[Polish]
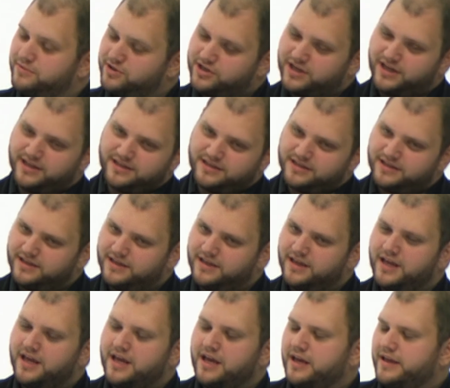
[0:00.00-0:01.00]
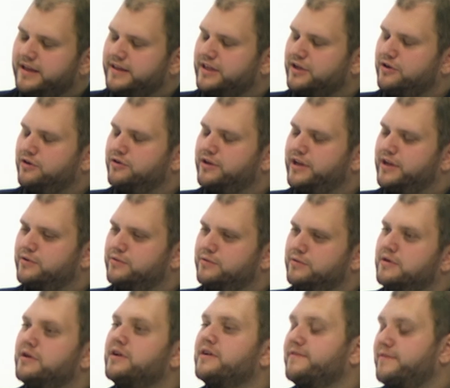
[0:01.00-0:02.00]
mieszkańcy tego
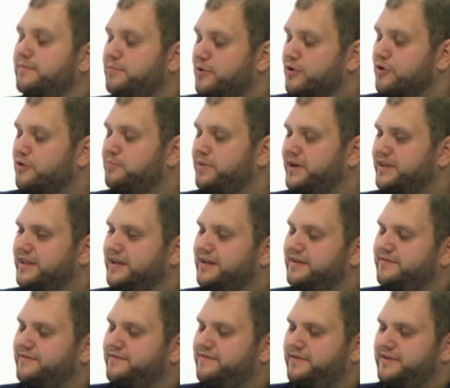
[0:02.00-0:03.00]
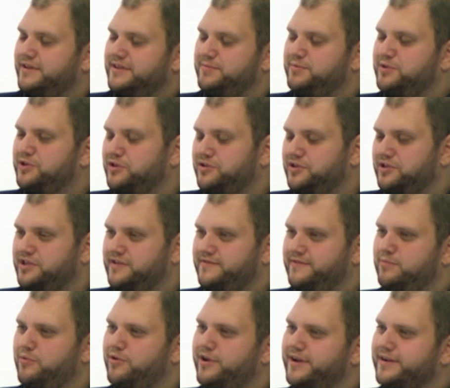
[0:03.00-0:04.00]
okręgu wybiorą Pana w zbliżających się
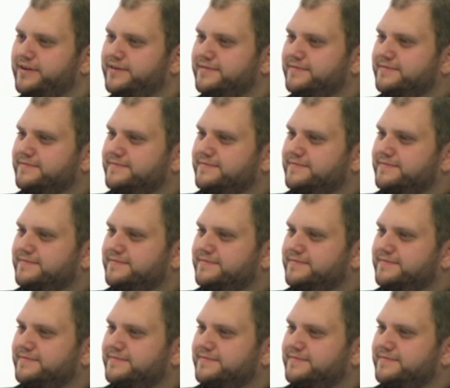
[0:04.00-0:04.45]
wyborach?